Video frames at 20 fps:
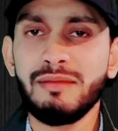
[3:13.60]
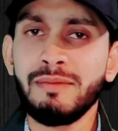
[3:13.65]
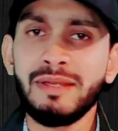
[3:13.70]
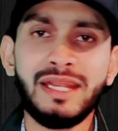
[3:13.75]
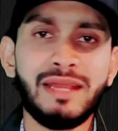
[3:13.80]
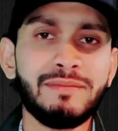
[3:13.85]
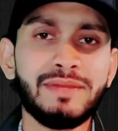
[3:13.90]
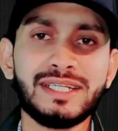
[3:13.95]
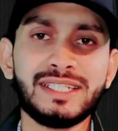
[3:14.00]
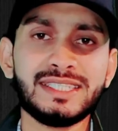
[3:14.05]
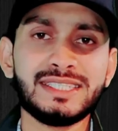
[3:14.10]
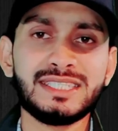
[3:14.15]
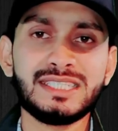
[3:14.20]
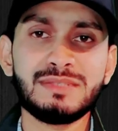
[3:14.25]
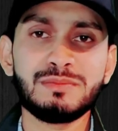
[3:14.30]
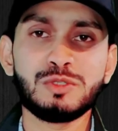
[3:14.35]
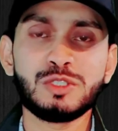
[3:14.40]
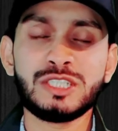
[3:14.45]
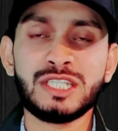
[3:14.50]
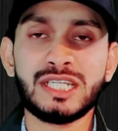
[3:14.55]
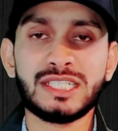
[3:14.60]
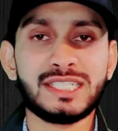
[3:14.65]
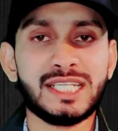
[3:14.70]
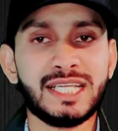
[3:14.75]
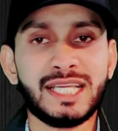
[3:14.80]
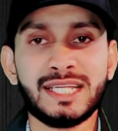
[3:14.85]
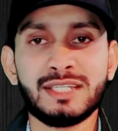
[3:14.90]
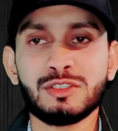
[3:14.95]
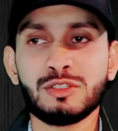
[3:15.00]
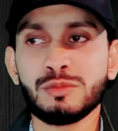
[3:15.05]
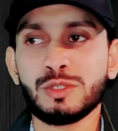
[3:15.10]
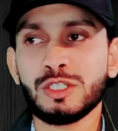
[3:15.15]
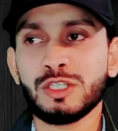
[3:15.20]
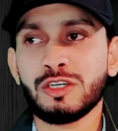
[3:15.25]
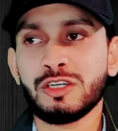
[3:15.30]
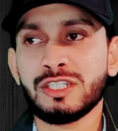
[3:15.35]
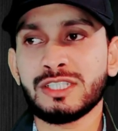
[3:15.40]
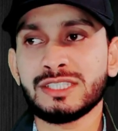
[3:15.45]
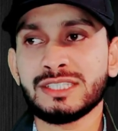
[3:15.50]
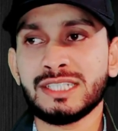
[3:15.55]
মানে আমি একটা জিনিস বুঝি না সেখানে তো মনে
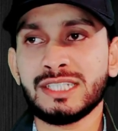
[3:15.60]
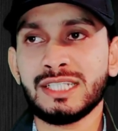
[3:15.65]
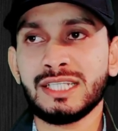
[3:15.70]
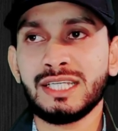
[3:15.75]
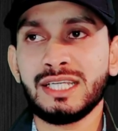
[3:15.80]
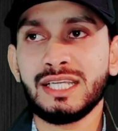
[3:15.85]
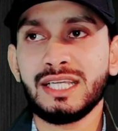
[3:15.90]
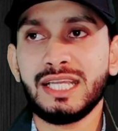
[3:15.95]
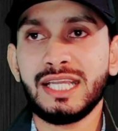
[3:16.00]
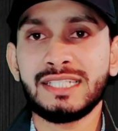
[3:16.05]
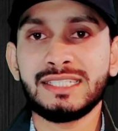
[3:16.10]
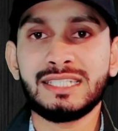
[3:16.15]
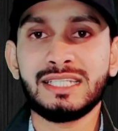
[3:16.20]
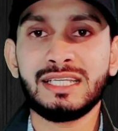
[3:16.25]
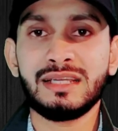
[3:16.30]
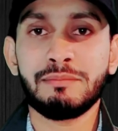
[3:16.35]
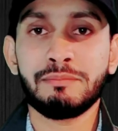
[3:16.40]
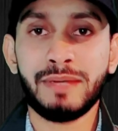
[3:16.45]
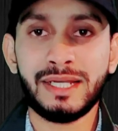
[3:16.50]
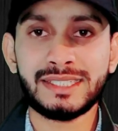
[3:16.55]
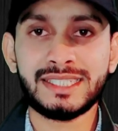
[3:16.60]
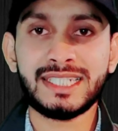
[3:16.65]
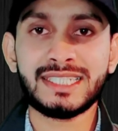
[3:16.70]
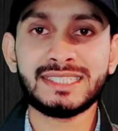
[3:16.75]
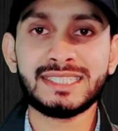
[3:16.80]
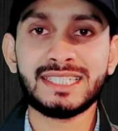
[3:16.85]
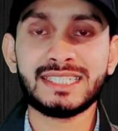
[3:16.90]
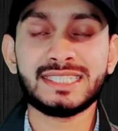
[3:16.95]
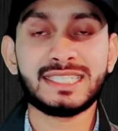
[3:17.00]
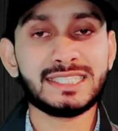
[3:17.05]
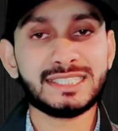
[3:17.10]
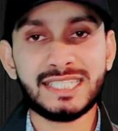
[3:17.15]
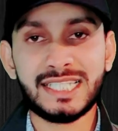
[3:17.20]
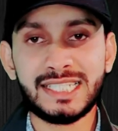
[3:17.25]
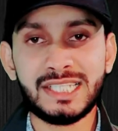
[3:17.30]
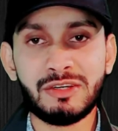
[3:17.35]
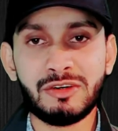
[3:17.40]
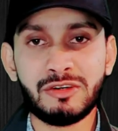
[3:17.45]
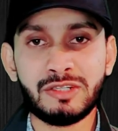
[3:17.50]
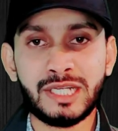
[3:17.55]
করেন যে এই যে মাজারে যে সেজদা
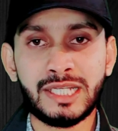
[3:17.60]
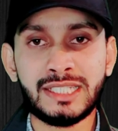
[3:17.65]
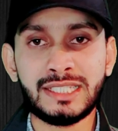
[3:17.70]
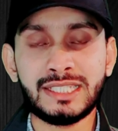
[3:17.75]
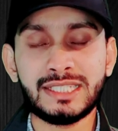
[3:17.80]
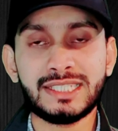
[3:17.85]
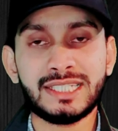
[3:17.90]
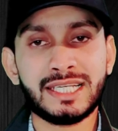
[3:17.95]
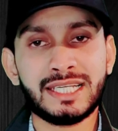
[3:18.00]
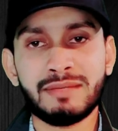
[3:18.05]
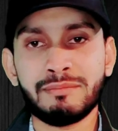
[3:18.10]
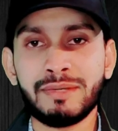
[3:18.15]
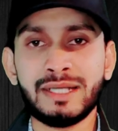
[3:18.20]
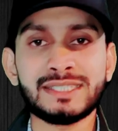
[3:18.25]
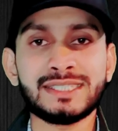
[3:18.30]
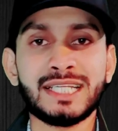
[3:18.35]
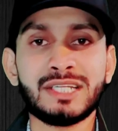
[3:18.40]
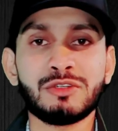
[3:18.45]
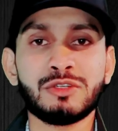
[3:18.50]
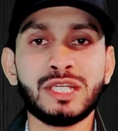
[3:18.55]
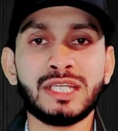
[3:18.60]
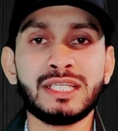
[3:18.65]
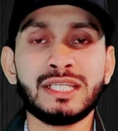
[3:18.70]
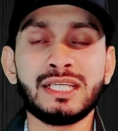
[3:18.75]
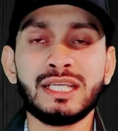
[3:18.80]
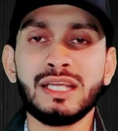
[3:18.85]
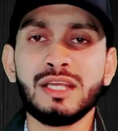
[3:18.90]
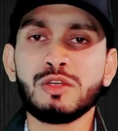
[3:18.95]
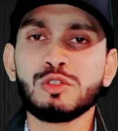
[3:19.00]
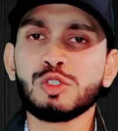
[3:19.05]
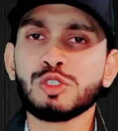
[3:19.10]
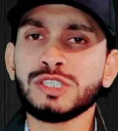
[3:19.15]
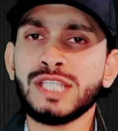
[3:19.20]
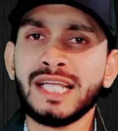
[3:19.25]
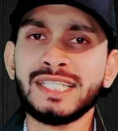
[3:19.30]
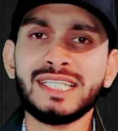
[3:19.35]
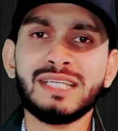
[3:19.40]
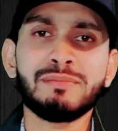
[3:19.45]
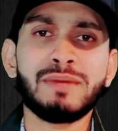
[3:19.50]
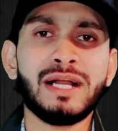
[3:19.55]
দেওয়া নাই সেখানে মাজারও নাই তো
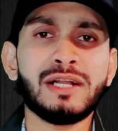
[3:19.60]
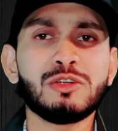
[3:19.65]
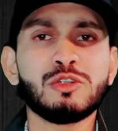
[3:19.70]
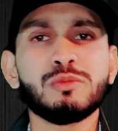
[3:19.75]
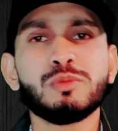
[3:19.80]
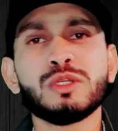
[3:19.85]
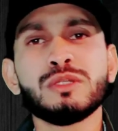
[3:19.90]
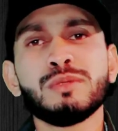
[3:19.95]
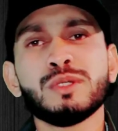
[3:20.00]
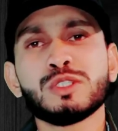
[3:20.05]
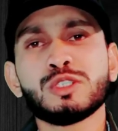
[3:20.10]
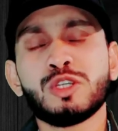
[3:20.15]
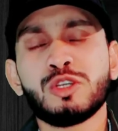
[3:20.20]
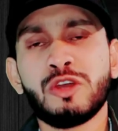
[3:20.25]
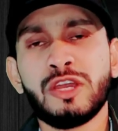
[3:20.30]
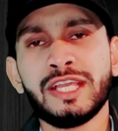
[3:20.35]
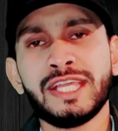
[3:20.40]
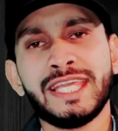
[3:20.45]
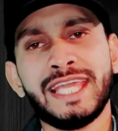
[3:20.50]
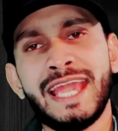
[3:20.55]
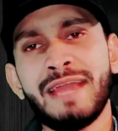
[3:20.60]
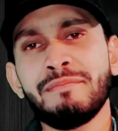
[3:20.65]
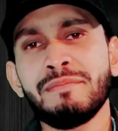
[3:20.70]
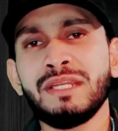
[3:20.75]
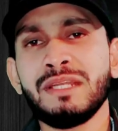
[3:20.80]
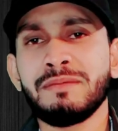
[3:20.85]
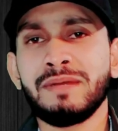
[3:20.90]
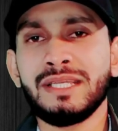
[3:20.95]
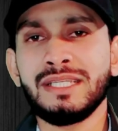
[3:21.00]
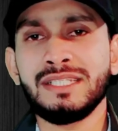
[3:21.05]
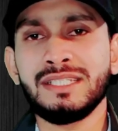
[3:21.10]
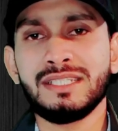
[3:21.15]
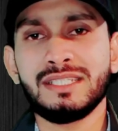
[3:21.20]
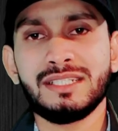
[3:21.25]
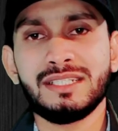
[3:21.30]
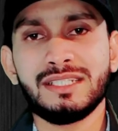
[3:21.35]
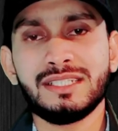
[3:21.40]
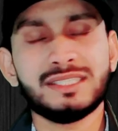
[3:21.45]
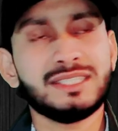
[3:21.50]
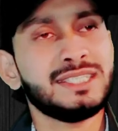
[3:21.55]
তাদের ভাগ্য পরিবর্তন হয় কেমনে ভাই
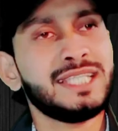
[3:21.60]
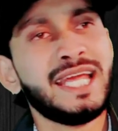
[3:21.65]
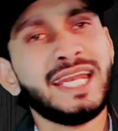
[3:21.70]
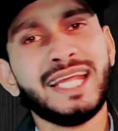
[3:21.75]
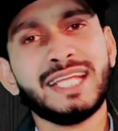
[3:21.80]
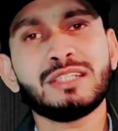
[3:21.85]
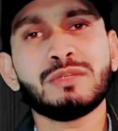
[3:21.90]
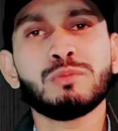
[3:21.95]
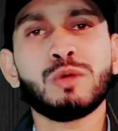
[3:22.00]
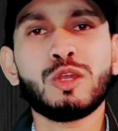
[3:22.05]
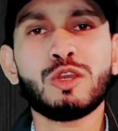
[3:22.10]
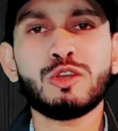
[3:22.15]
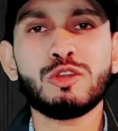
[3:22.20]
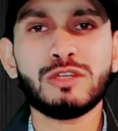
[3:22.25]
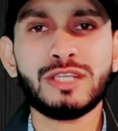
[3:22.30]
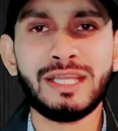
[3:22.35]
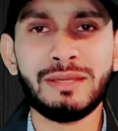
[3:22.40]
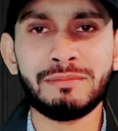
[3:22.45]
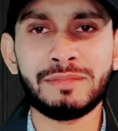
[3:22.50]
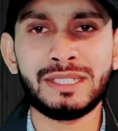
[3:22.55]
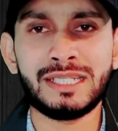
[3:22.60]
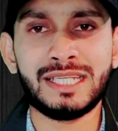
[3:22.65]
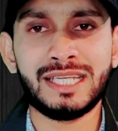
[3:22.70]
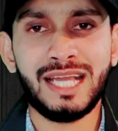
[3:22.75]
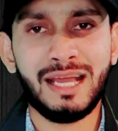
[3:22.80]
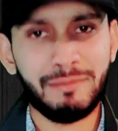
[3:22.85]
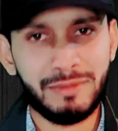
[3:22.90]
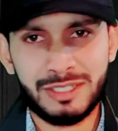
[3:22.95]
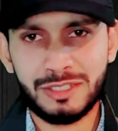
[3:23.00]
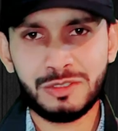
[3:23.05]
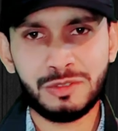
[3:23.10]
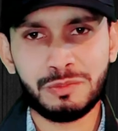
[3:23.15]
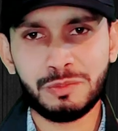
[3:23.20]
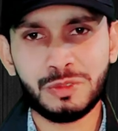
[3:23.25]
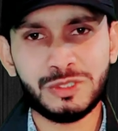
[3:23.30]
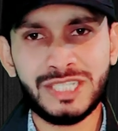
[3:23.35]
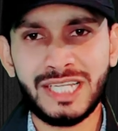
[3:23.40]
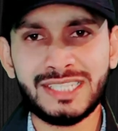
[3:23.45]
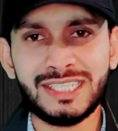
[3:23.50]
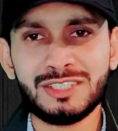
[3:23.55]
তারা এত বড় লোক কেমনে আমার একটু
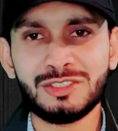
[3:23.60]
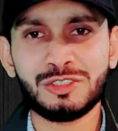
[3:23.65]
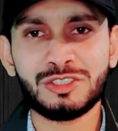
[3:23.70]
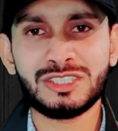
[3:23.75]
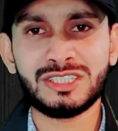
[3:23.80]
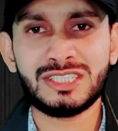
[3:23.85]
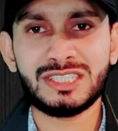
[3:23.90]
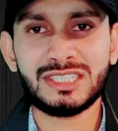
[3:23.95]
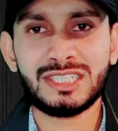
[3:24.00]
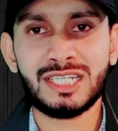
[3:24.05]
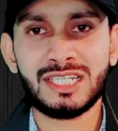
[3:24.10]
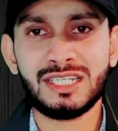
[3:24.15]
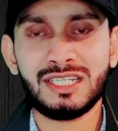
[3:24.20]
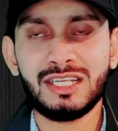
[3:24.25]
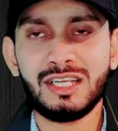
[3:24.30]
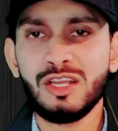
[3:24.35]
বুঝাই দেন তো জিনিসটা